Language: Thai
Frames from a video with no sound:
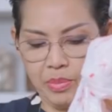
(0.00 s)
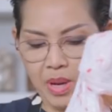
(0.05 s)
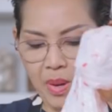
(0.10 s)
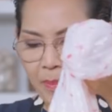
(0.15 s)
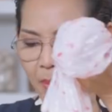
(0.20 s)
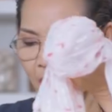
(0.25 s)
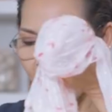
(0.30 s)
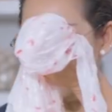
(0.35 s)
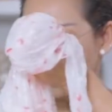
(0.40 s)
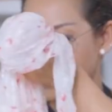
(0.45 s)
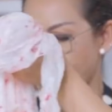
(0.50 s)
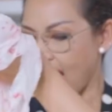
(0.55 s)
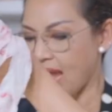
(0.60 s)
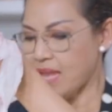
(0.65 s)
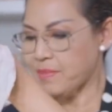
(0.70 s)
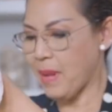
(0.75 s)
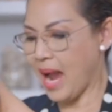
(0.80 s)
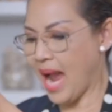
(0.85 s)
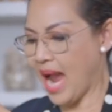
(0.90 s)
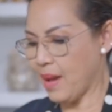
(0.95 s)
ป้าป้อมได้
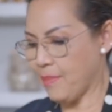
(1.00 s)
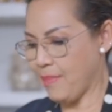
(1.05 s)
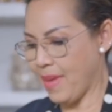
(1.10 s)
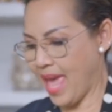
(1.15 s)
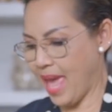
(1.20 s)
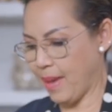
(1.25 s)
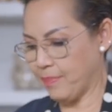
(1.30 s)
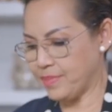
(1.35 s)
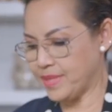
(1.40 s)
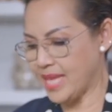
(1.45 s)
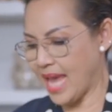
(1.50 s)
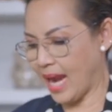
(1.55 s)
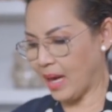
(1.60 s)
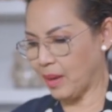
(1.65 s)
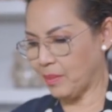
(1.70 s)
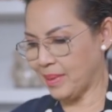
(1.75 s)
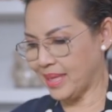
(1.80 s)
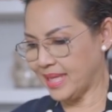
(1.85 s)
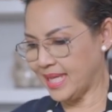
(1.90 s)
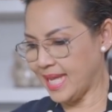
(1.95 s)
มาแบบยัง
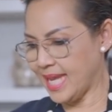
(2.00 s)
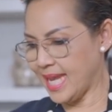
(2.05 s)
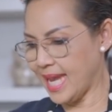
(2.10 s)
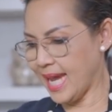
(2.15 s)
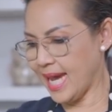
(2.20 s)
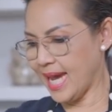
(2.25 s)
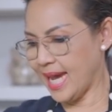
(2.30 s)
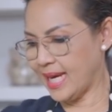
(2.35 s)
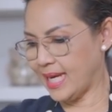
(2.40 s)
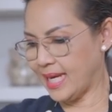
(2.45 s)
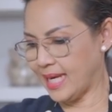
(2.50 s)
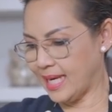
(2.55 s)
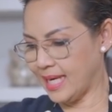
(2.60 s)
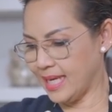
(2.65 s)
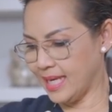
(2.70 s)
ไม่ได้หั่น